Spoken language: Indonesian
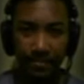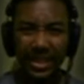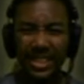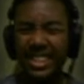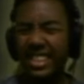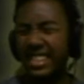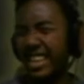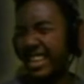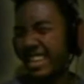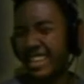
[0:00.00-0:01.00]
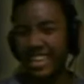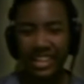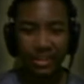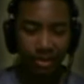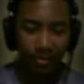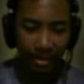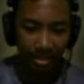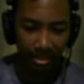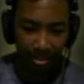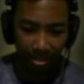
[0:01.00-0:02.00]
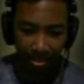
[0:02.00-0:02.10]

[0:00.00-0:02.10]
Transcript: mati anjay. Gua mati.